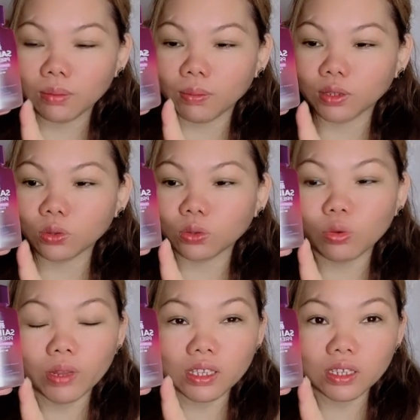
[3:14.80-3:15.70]
magto 2
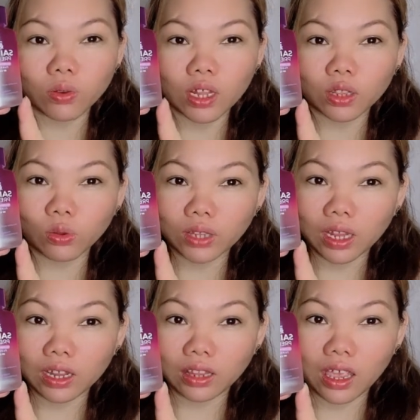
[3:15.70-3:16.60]
months ko na itong
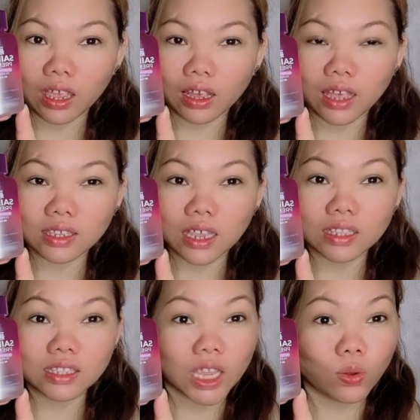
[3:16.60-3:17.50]
tinitake
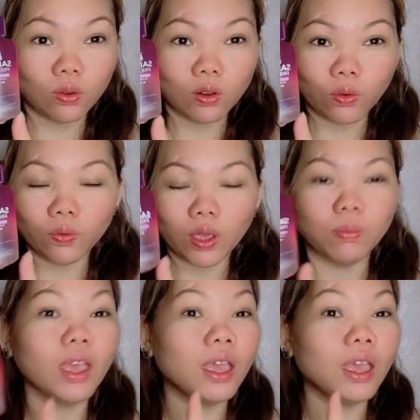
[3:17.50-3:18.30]
aside sa YouGlow Vape.